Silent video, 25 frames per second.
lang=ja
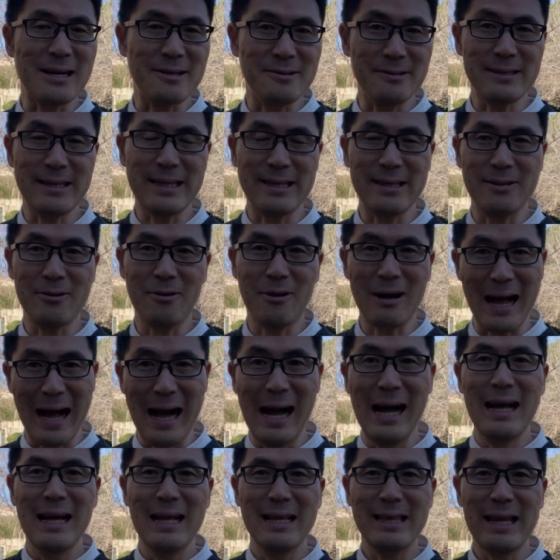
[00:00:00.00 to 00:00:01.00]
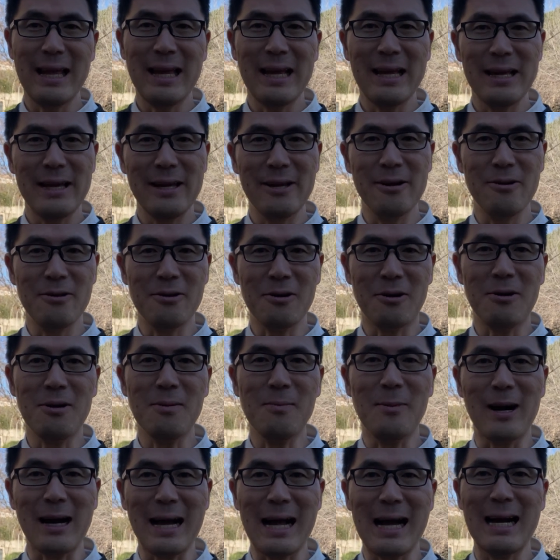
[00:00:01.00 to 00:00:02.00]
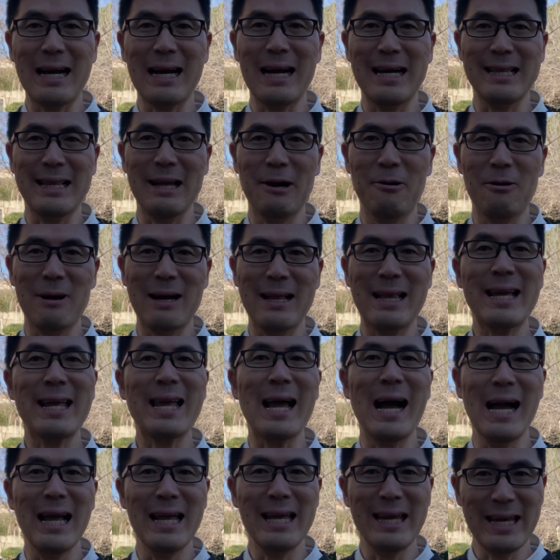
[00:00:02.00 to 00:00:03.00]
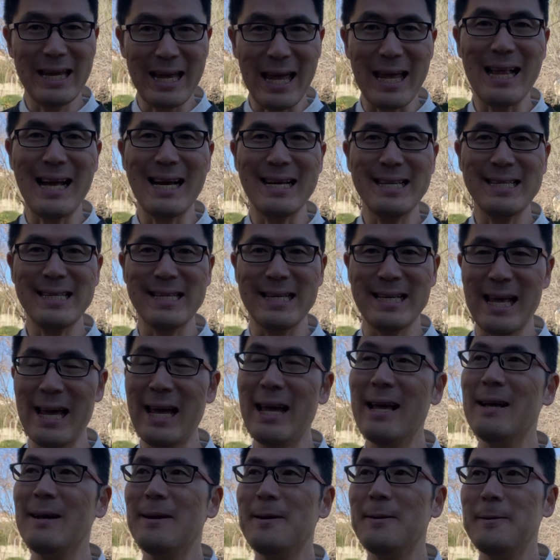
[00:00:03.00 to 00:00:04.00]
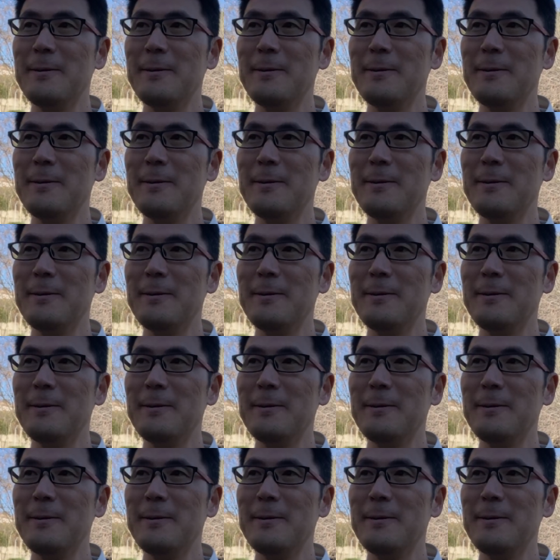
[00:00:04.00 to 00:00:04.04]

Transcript: 学とかね、いうところも考えておかなきゃいけないしね。